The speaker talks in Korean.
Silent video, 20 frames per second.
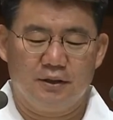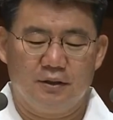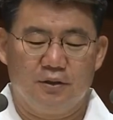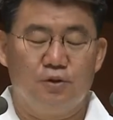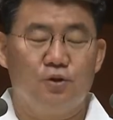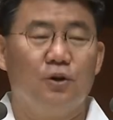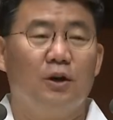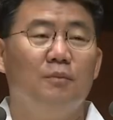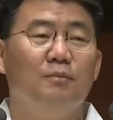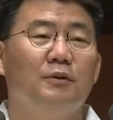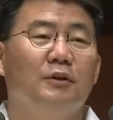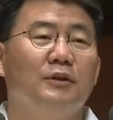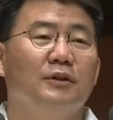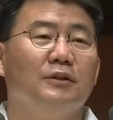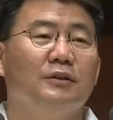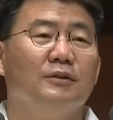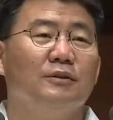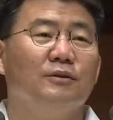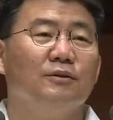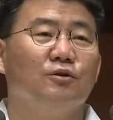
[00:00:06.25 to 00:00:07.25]
그 중 한
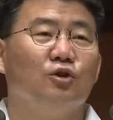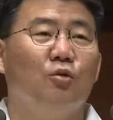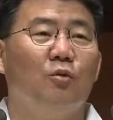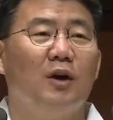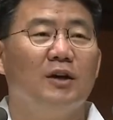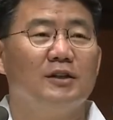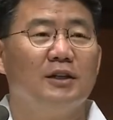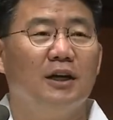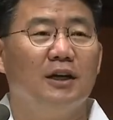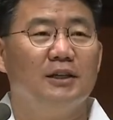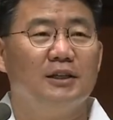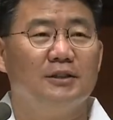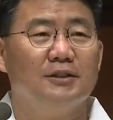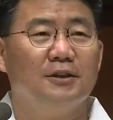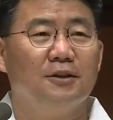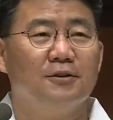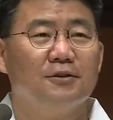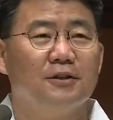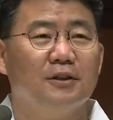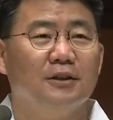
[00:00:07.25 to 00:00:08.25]
번은 도망자의
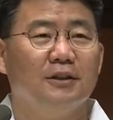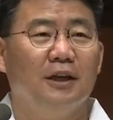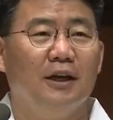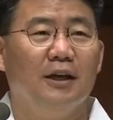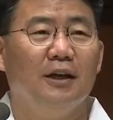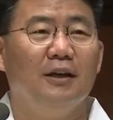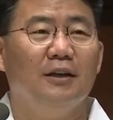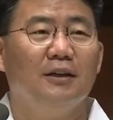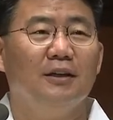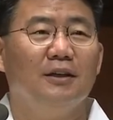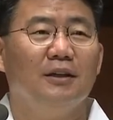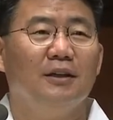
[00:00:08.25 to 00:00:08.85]
신세였을 때